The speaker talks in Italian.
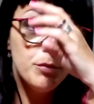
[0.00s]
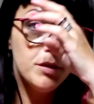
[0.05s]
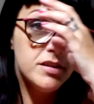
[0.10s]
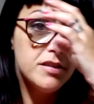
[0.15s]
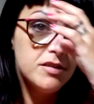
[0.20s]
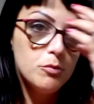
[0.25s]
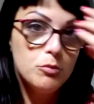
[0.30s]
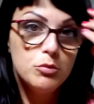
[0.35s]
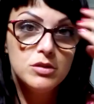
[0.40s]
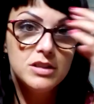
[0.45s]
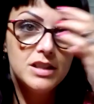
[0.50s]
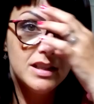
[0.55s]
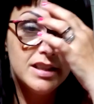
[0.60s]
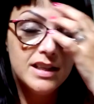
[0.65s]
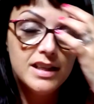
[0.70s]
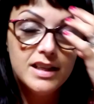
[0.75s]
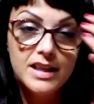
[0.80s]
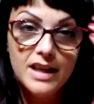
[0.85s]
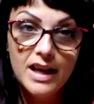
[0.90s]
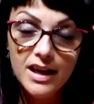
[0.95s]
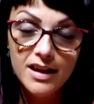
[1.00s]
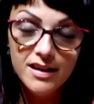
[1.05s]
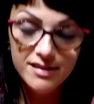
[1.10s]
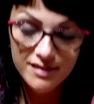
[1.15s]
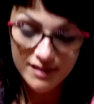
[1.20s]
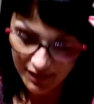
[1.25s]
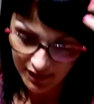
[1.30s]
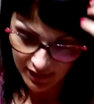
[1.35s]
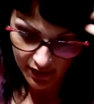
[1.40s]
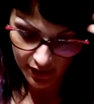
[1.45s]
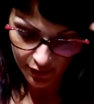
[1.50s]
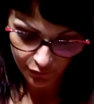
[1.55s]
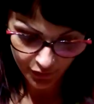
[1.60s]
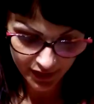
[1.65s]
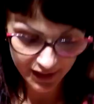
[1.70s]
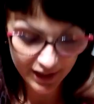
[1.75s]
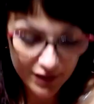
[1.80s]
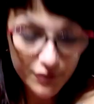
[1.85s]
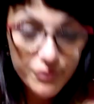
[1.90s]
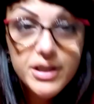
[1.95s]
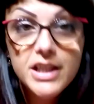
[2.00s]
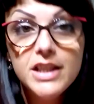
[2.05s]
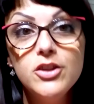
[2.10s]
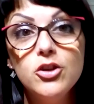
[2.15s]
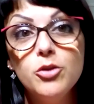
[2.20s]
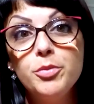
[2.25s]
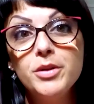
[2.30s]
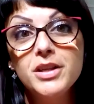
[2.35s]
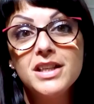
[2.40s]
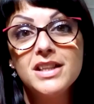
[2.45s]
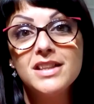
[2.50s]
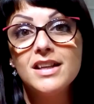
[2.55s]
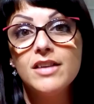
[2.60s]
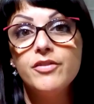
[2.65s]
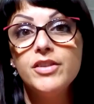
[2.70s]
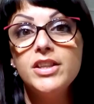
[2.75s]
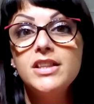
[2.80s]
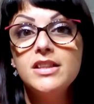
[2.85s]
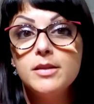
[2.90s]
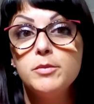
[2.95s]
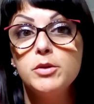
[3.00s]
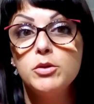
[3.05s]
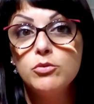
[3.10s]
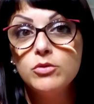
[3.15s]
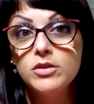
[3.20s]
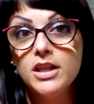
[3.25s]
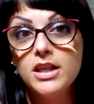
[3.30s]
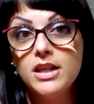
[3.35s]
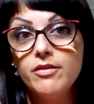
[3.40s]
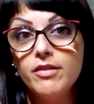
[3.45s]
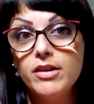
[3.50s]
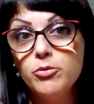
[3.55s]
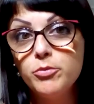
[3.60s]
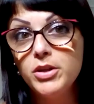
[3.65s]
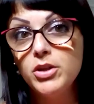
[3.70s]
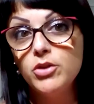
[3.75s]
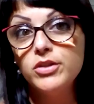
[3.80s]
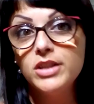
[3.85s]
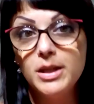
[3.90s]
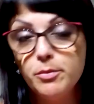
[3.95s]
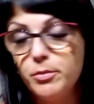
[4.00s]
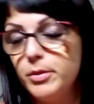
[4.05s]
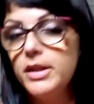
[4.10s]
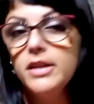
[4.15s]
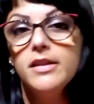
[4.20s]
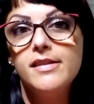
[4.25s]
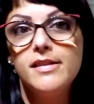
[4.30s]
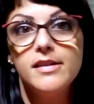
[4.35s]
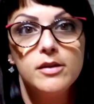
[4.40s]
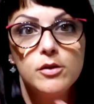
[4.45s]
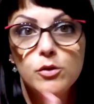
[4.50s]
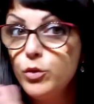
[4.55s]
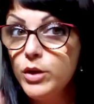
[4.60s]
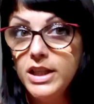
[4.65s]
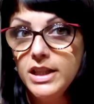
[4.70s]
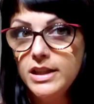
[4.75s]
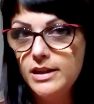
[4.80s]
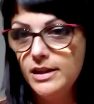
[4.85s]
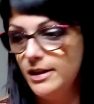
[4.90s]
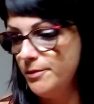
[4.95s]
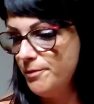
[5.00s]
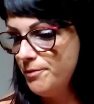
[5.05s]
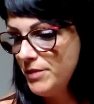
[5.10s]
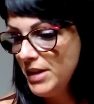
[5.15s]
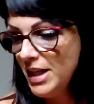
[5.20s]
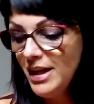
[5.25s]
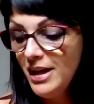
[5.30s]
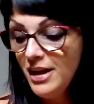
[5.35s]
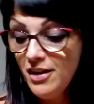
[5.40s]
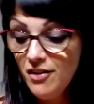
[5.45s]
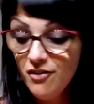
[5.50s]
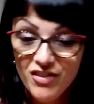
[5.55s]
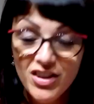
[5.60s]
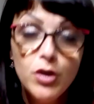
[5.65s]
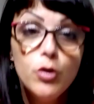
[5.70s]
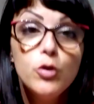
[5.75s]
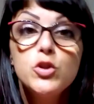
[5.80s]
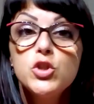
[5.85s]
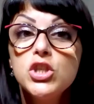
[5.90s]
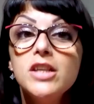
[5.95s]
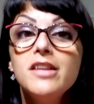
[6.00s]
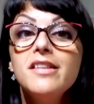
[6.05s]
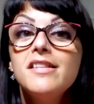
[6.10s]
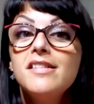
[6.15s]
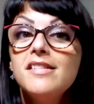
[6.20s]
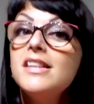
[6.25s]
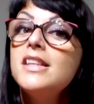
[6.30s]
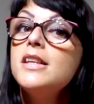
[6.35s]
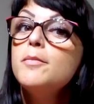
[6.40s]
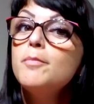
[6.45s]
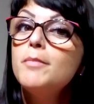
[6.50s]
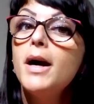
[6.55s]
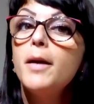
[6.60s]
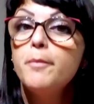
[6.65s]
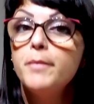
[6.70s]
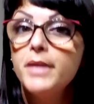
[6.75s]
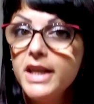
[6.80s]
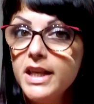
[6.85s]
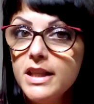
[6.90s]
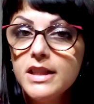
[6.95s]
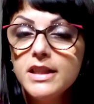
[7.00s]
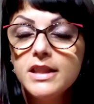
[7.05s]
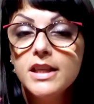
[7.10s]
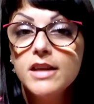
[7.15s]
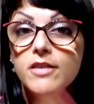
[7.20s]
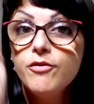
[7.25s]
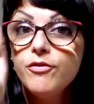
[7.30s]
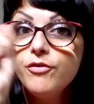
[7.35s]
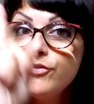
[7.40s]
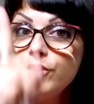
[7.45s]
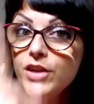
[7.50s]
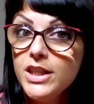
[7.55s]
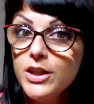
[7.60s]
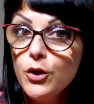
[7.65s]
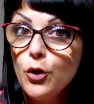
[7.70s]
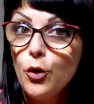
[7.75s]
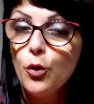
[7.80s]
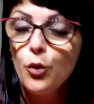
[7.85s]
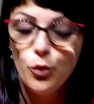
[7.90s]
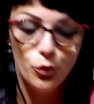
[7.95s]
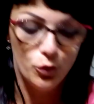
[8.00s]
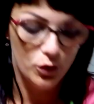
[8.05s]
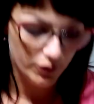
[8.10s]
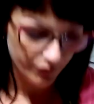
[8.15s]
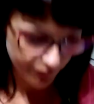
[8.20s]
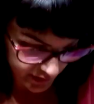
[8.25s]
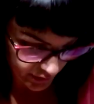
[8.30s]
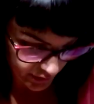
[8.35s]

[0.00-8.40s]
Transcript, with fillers: e mi sono buttata in casa a fare il video perché tra 20 minuti arriva l'omino delle pizze, quindi velocissimamente video haul,